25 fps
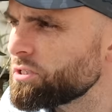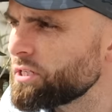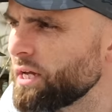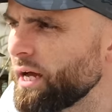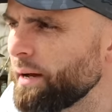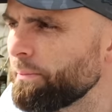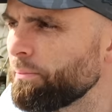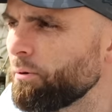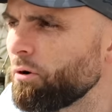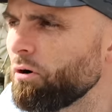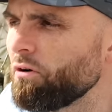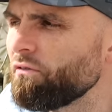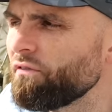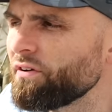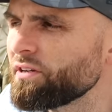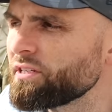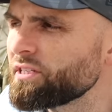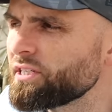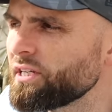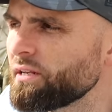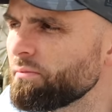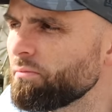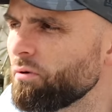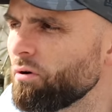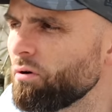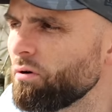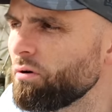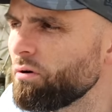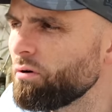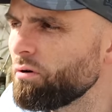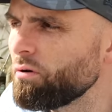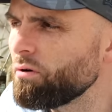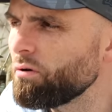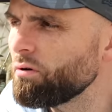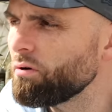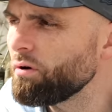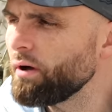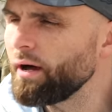Ça apprend facilement
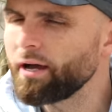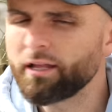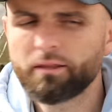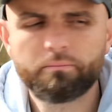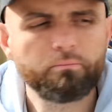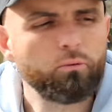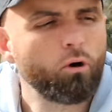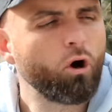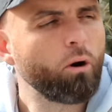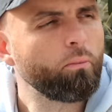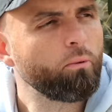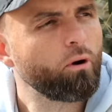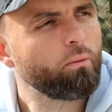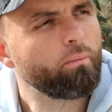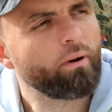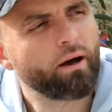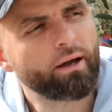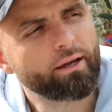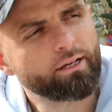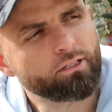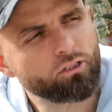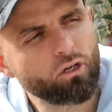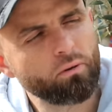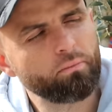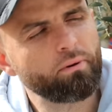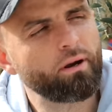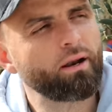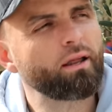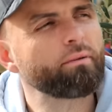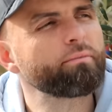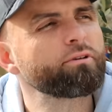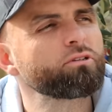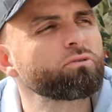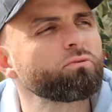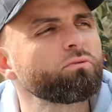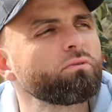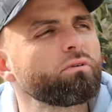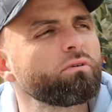à être propre, par exemple, à la maison.